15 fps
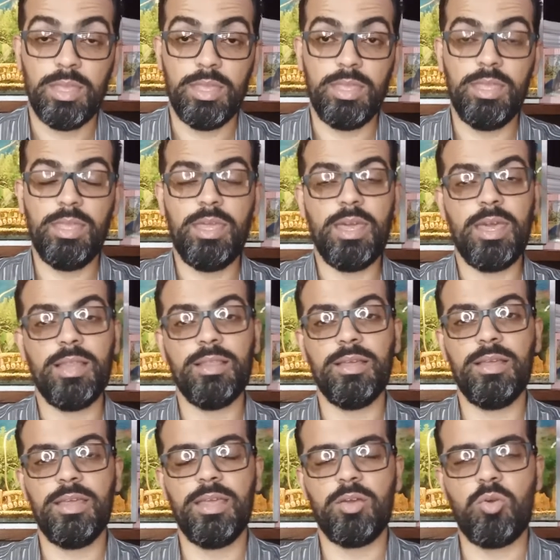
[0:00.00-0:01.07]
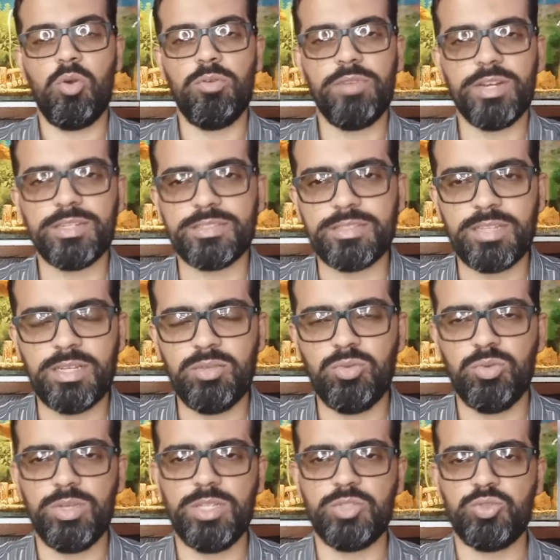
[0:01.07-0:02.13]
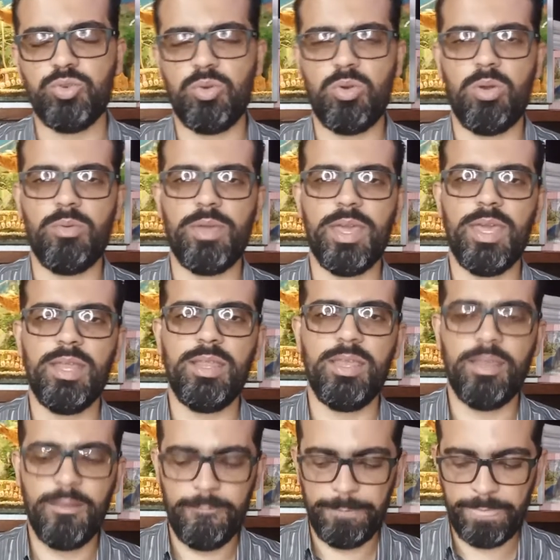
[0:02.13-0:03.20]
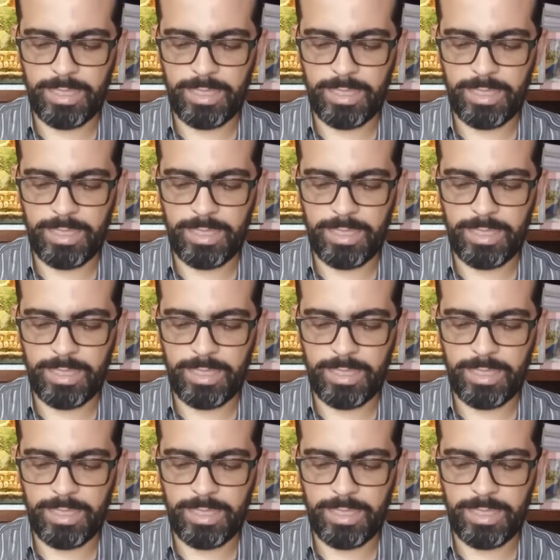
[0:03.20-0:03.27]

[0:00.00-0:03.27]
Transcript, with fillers: E ela conversando isso com ele,